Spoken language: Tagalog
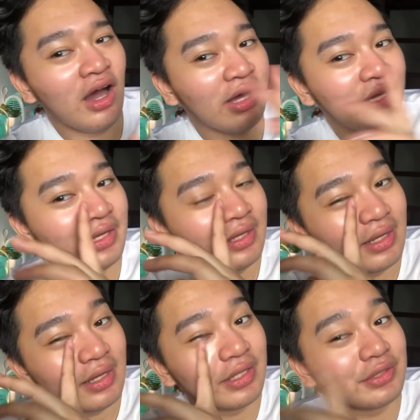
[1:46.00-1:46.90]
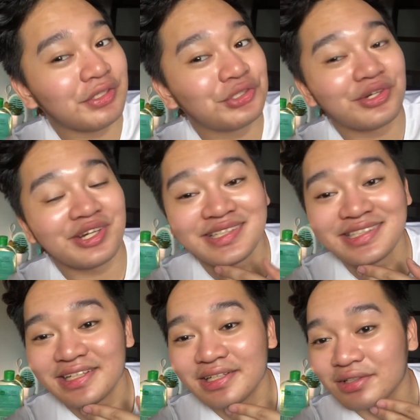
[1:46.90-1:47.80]
Okay, ganito itsura ng
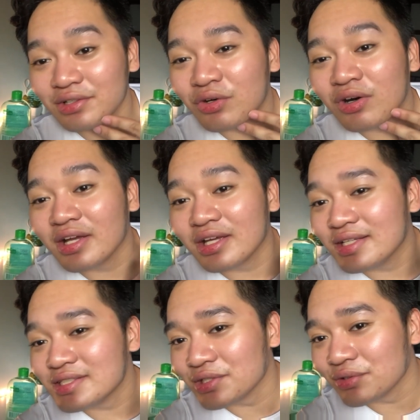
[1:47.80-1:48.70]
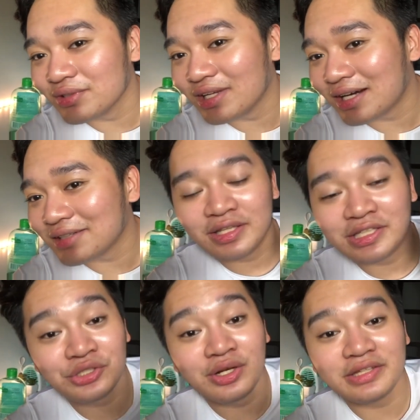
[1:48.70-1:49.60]
skin ko, kaya gising ko lang.
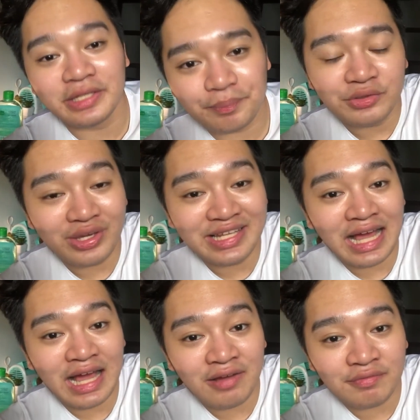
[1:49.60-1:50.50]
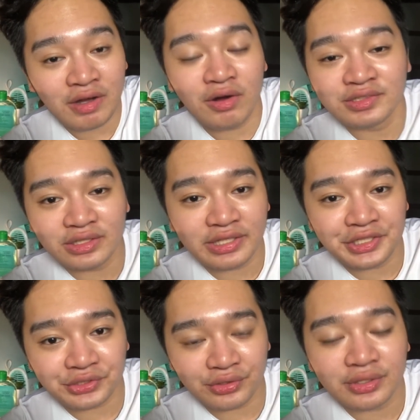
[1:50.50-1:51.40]
Additional tip, you can have a
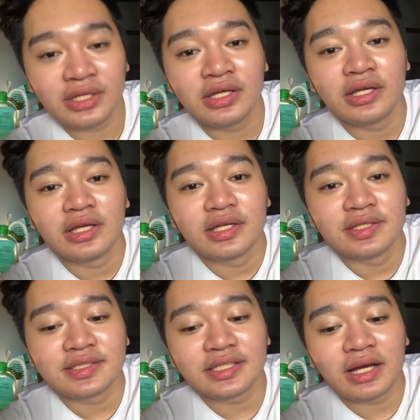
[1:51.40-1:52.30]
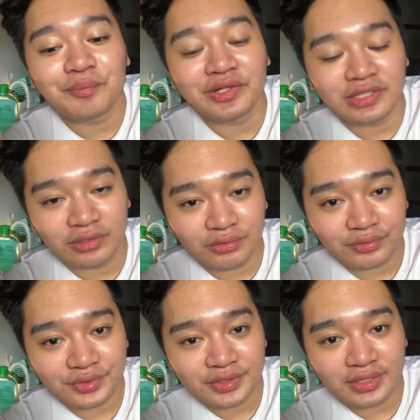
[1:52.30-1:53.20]
consultation sa Pretty
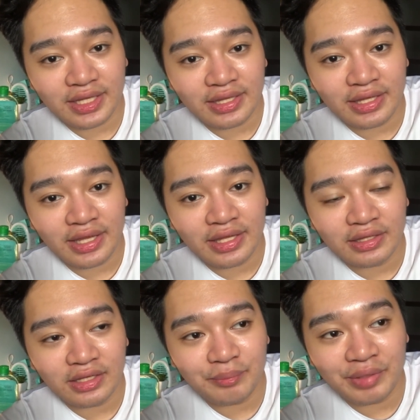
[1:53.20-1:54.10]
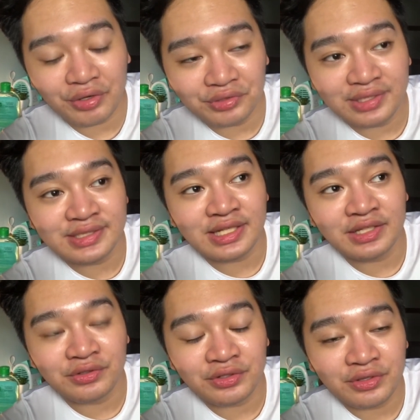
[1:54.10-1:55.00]
Looks. And then, meron din
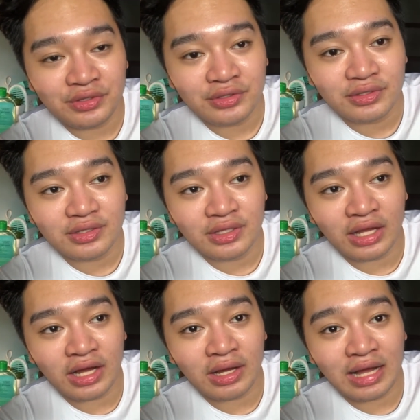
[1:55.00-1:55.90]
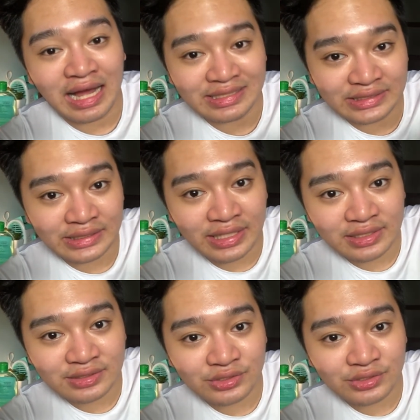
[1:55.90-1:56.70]
sila doon na acne trek.